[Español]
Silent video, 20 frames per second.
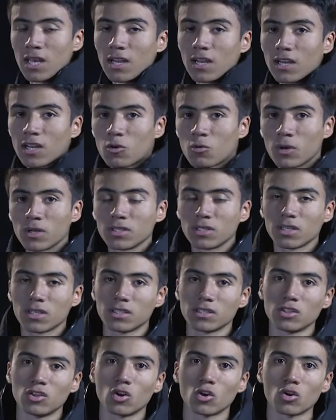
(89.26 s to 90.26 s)
Recuerden que
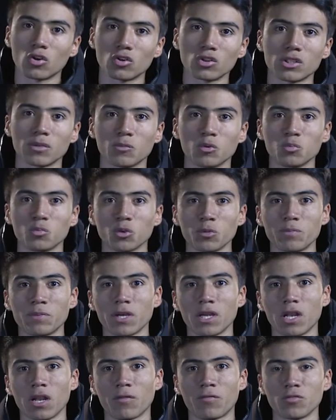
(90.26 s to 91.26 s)
si no conocemos muy
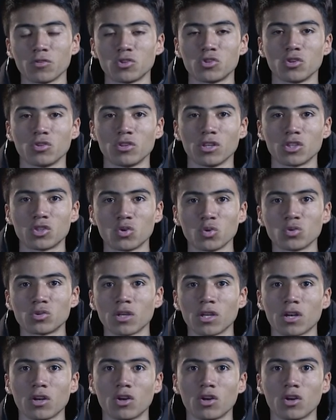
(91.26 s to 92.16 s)
bien la función del shooter,